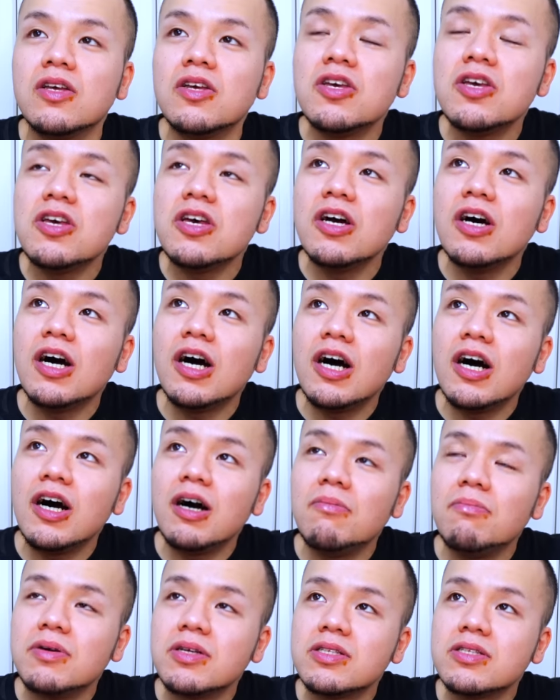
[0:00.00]
い
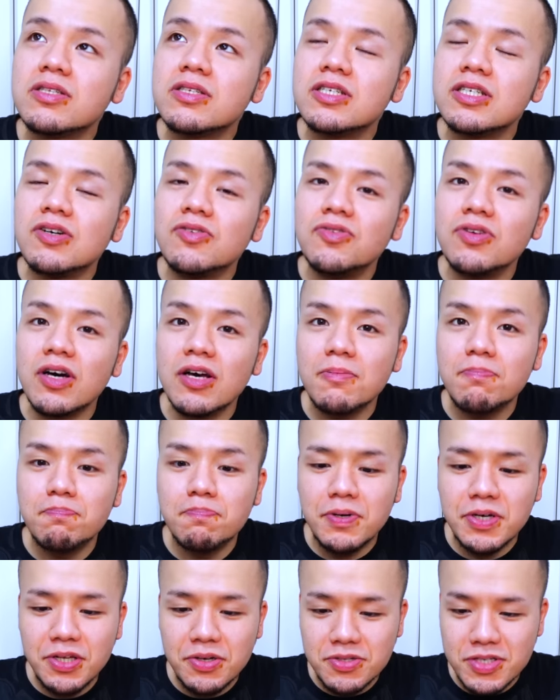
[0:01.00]
やー、めっちゃお腹いっ
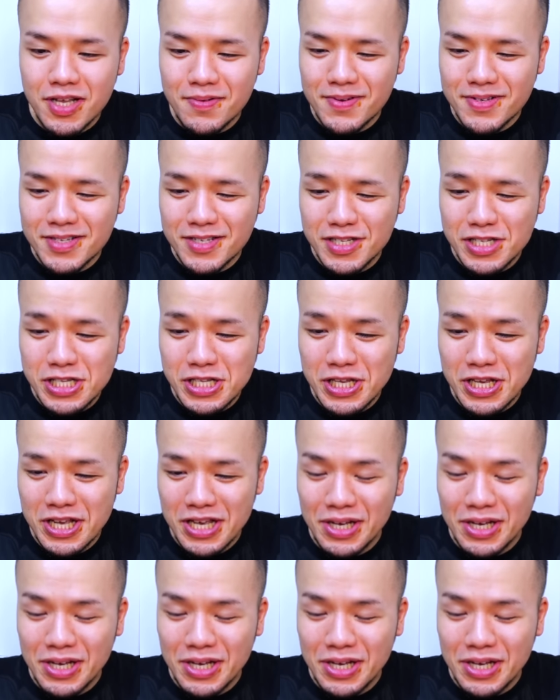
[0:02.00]
ぱいでございます。